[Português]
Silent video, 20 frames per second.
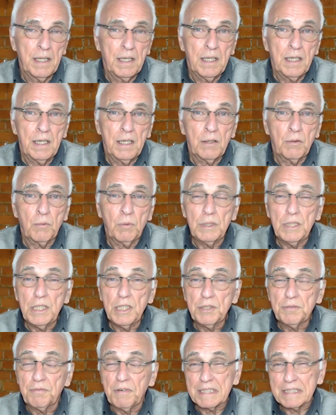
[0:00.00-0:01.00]
Quando eles
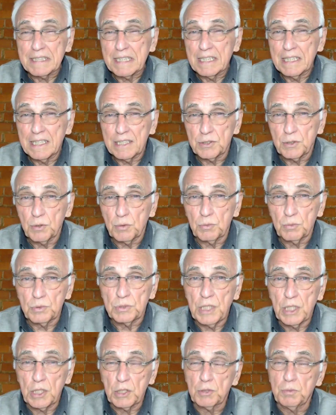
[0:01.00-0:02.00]
fazem a relação com o
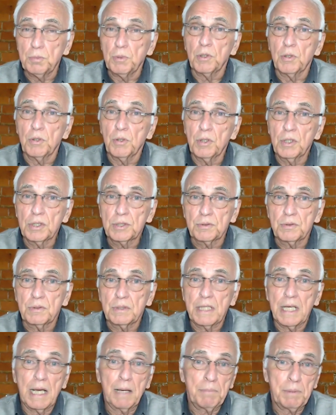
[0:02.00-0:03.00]
sexo biológico, que é
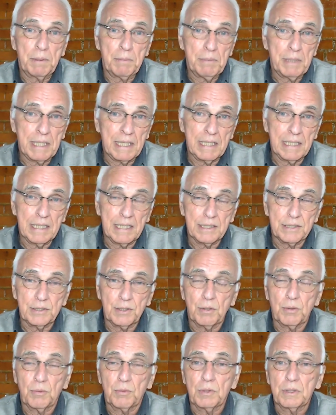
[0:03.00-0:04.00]
a primeira relação
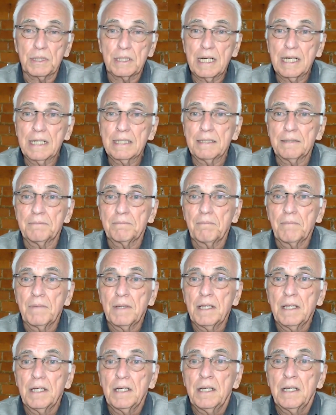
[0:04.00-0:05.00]
encontrada,
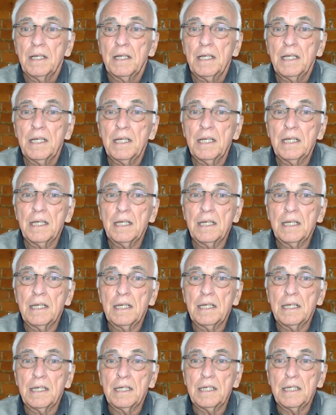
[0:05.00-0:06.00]

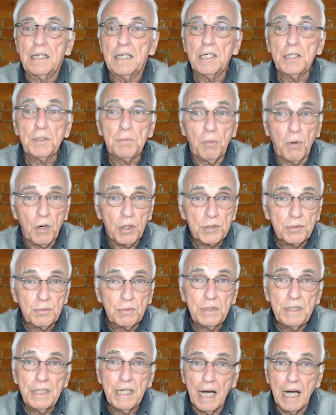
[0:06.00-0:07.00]
é, eles mostram que há